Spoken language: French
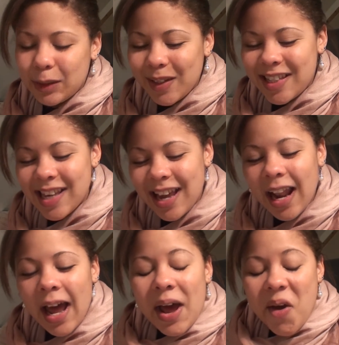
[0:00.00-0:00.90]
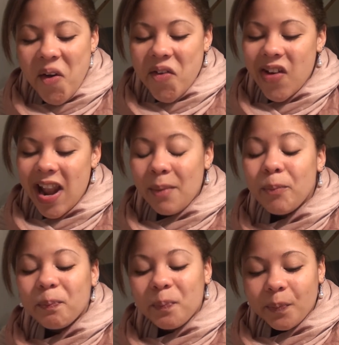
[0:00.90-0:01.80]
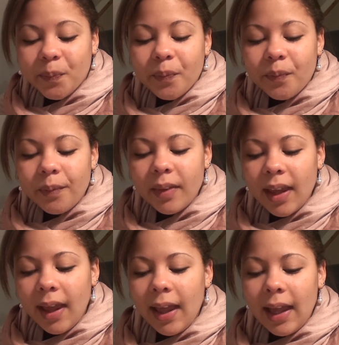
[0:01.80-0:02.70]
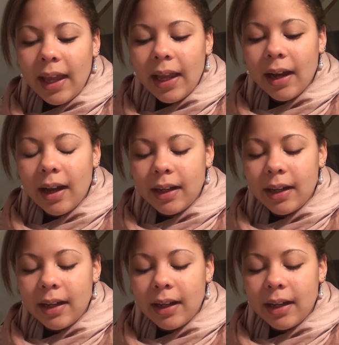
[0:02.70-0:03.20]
spéciale. Voilà. Et